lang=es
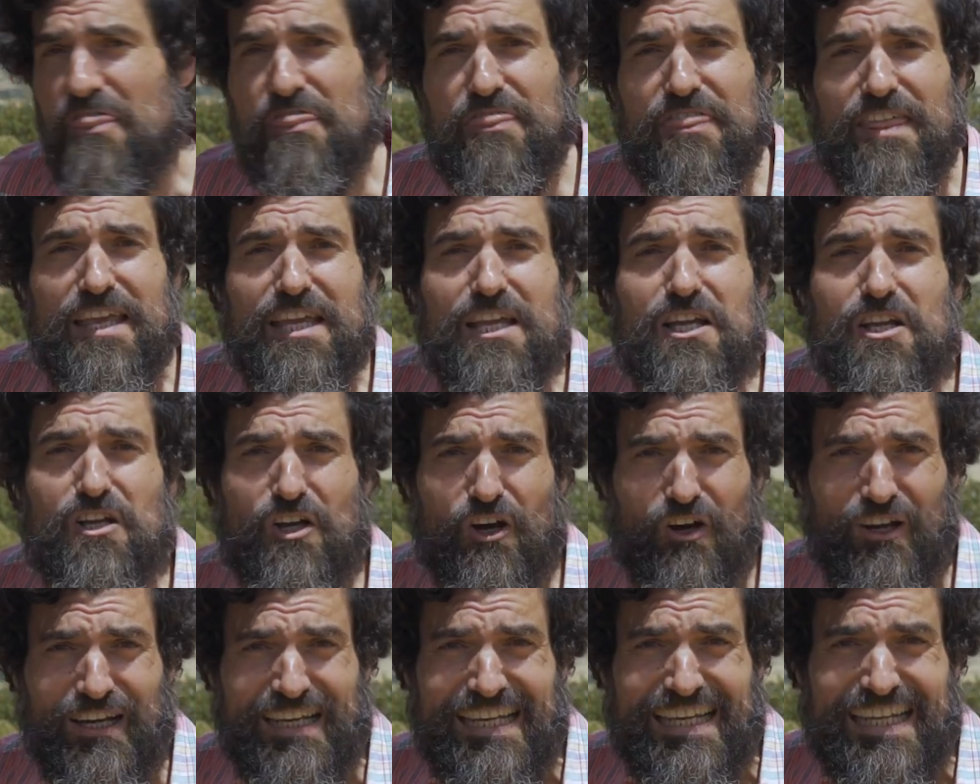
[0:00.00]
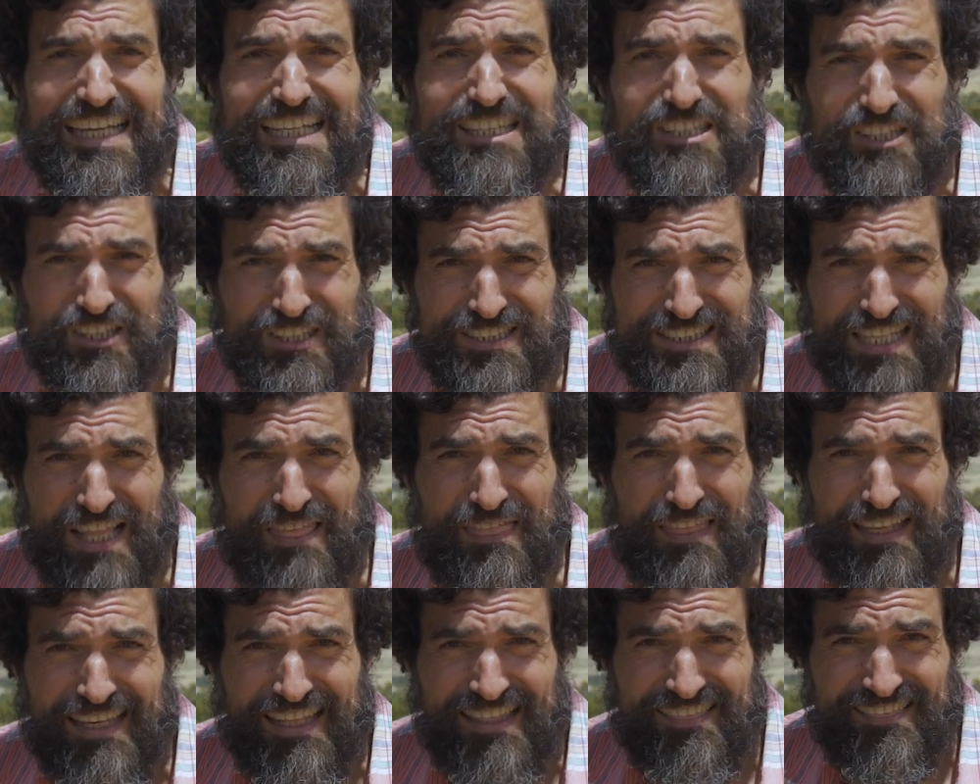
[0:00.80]
5 litros de
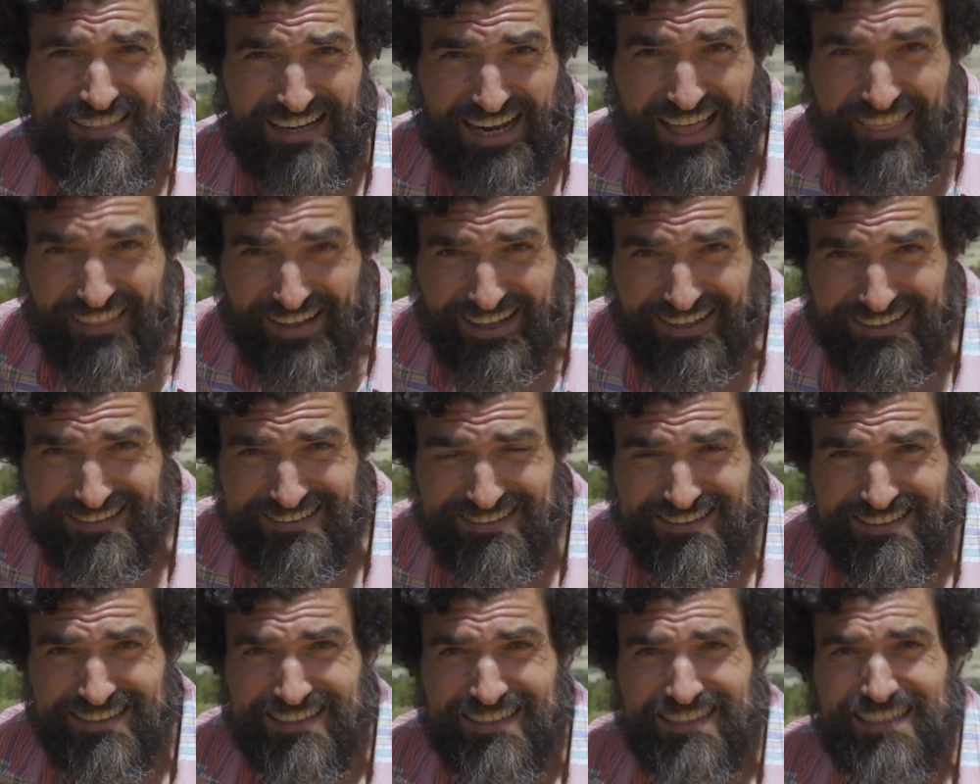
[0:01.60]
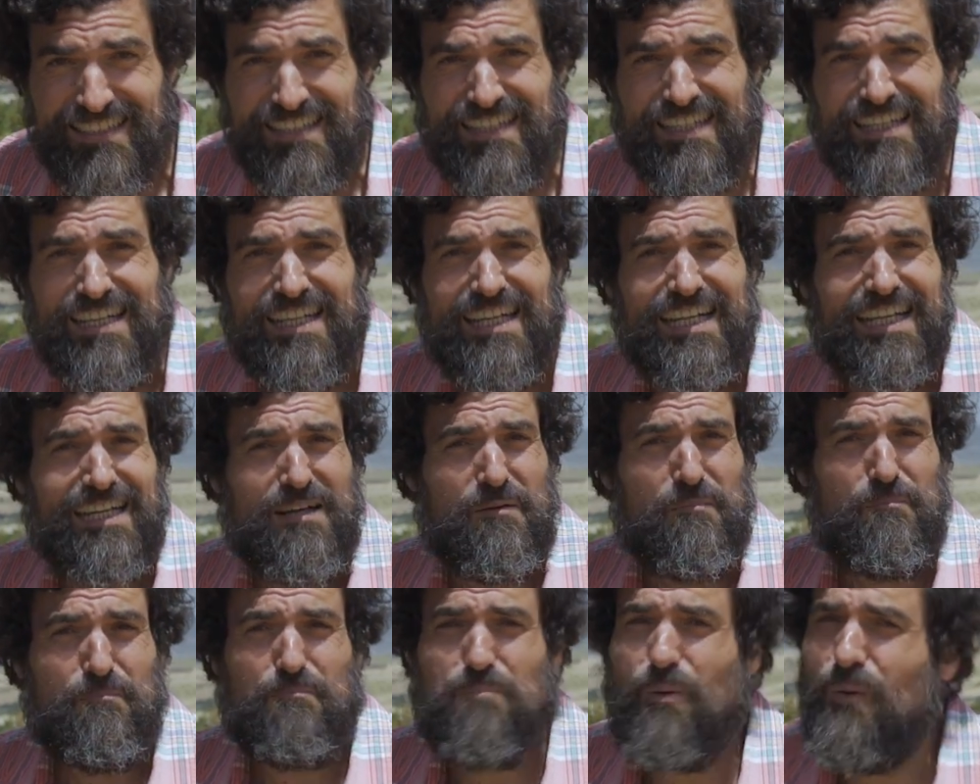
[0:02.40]
cilindrada,
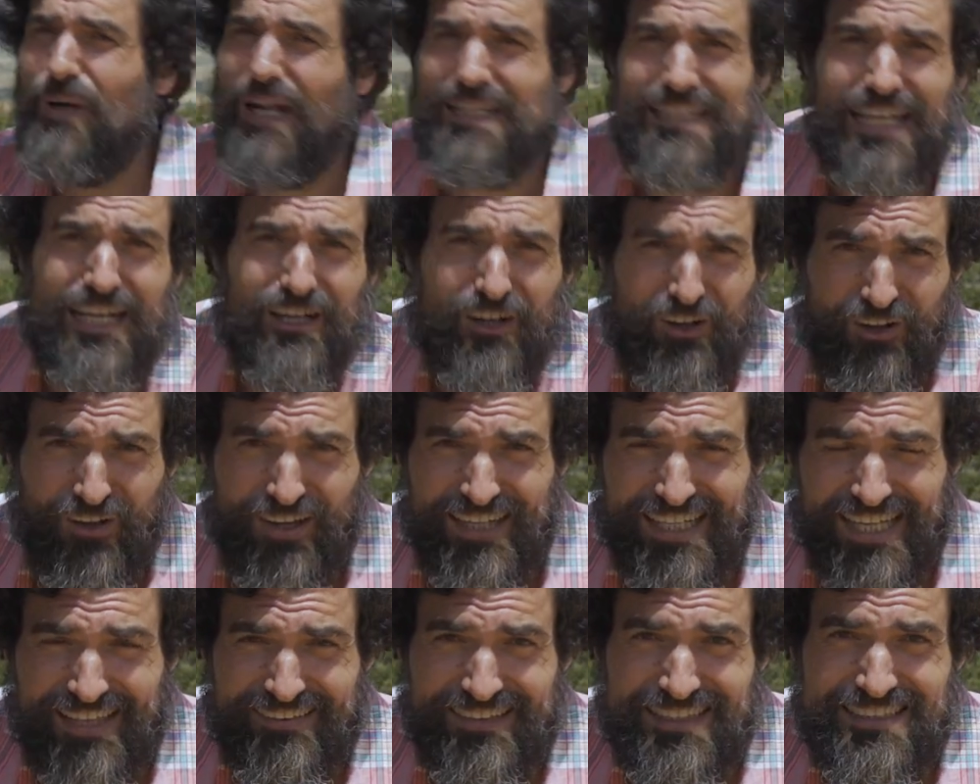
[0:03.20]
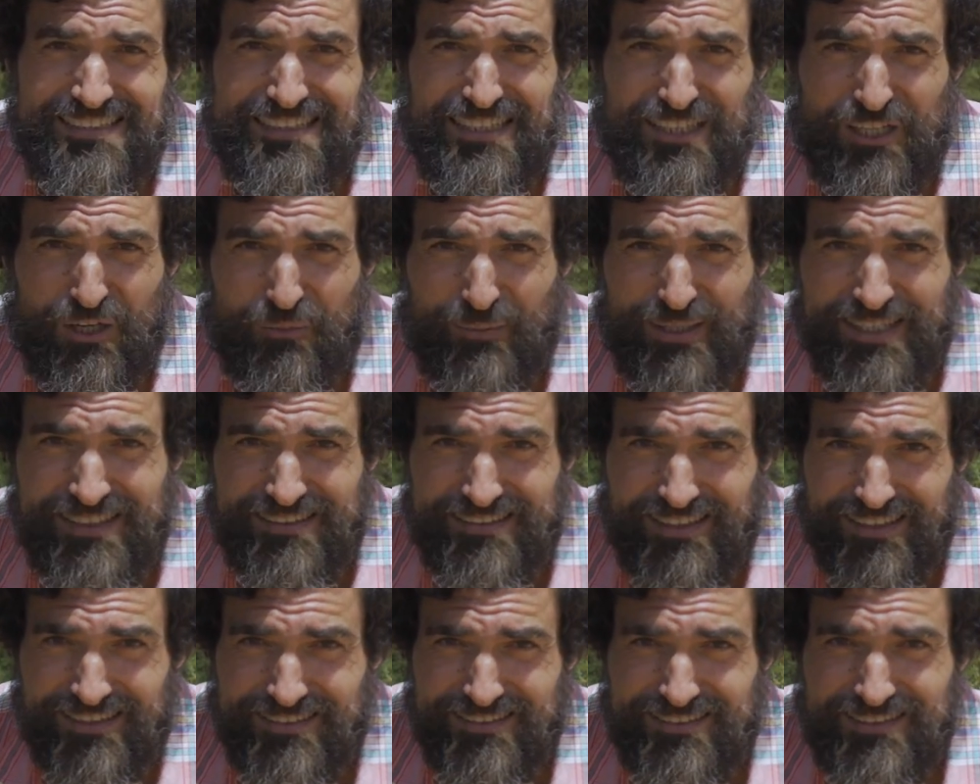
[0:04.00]
pura tecnología del siglo
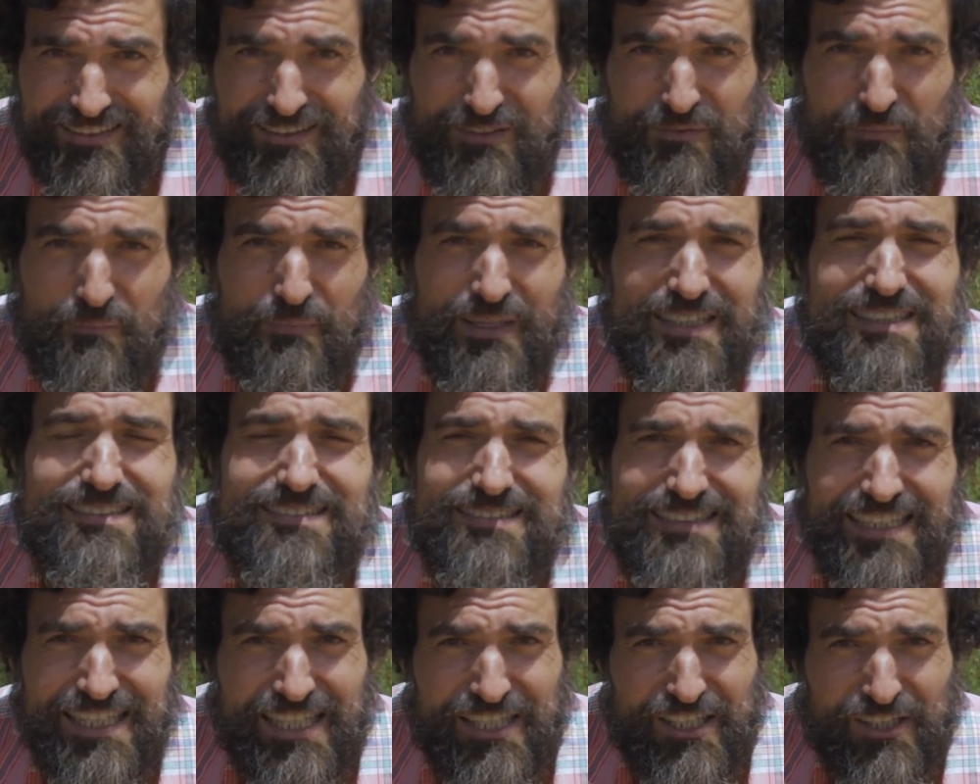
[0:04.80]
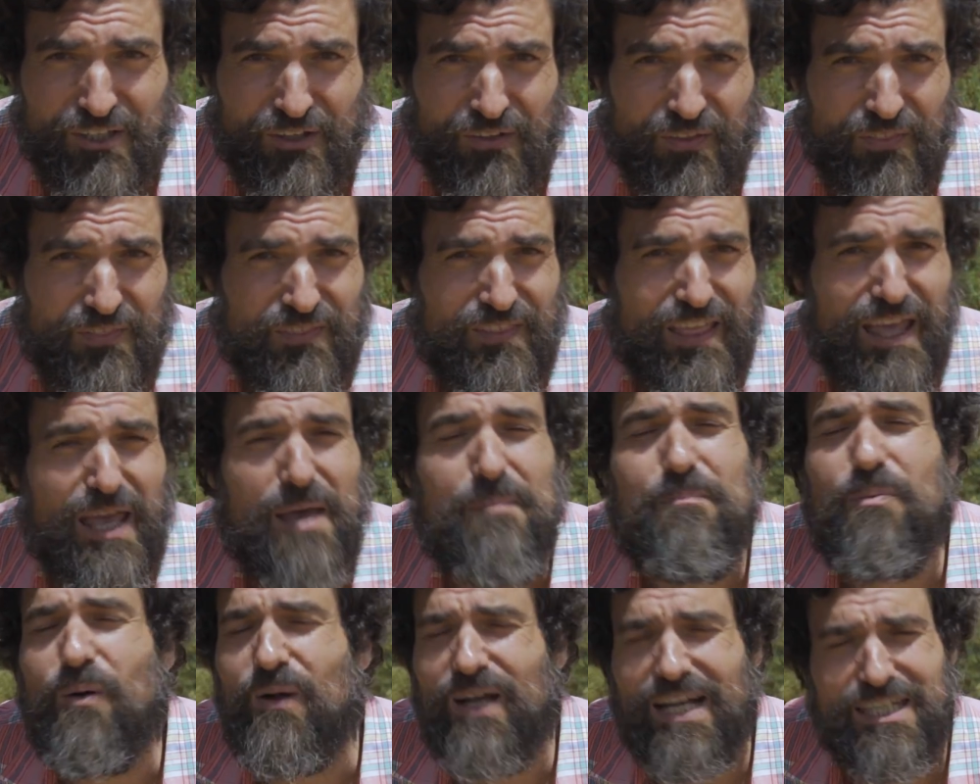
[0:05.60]
XX, vestigio de
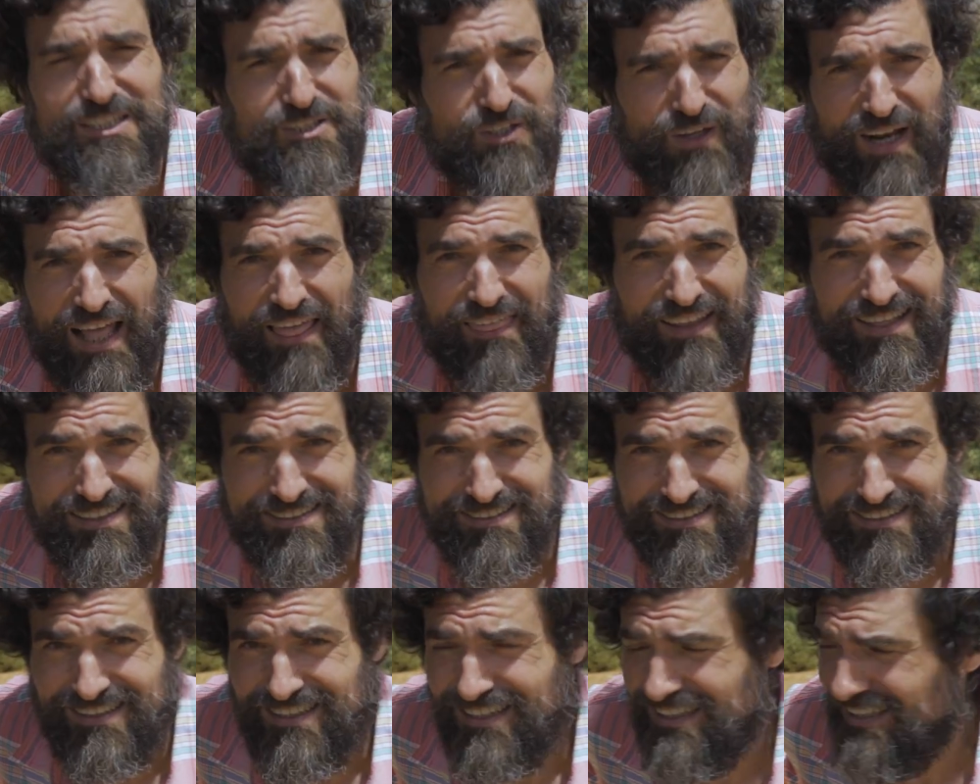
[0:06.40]
épocas doradas.